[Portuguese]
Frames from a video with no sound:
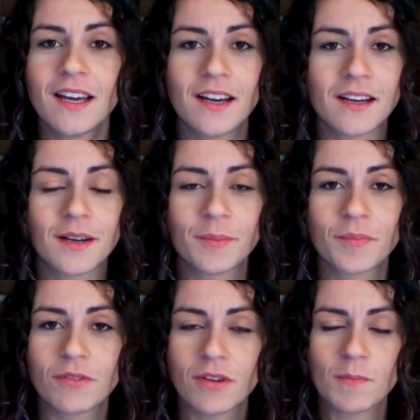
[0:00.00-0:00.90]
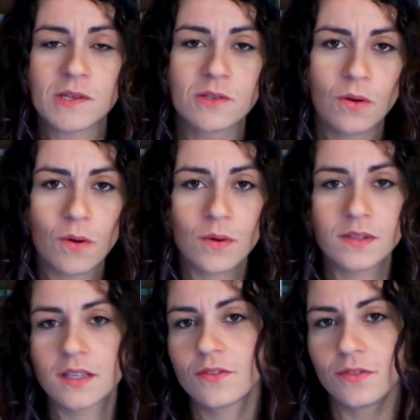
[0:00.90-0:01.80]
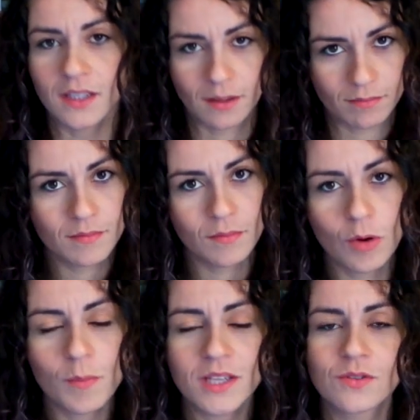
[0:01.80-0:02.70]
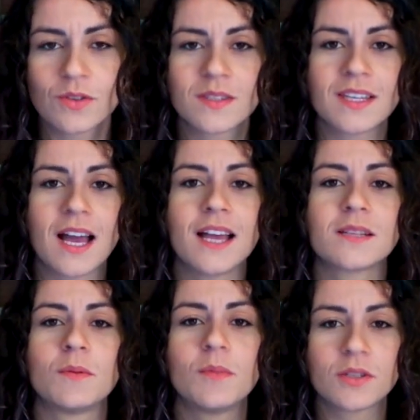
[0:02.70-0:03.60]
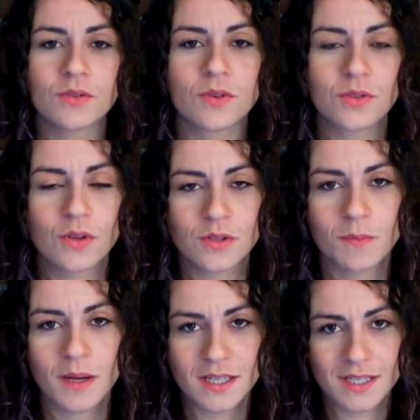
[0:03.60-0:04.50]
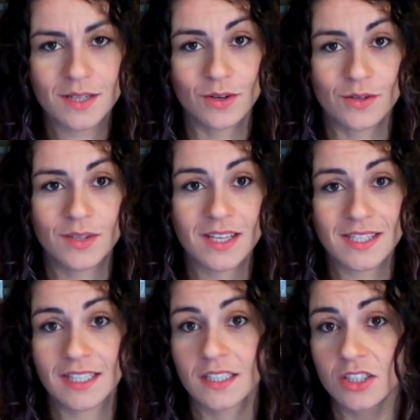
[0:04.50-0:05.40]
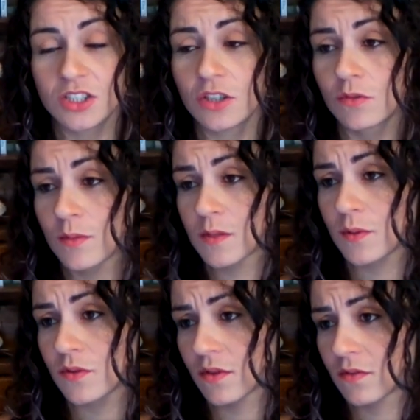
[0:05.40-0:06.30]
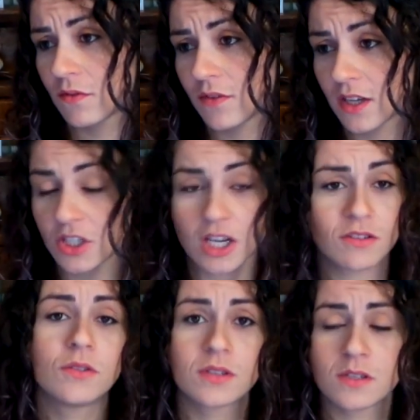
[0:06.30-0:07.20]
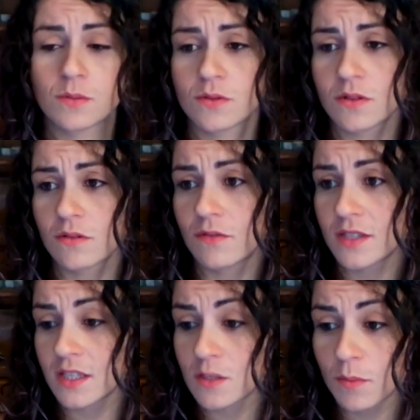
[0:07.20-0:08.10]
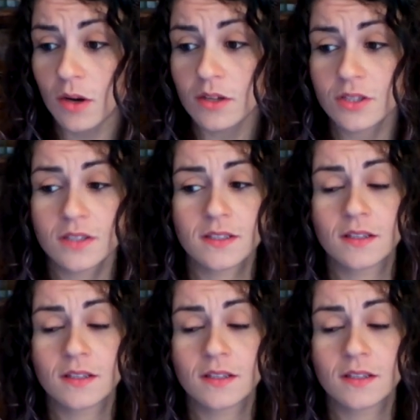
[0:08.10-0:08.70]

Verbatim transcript: um, ver pessoas, enfim momentos sociais, momentos gostosos e prazerosos. Gastar energia, algumas pessoas vão viajar, outras pessoas vão fazer esportes,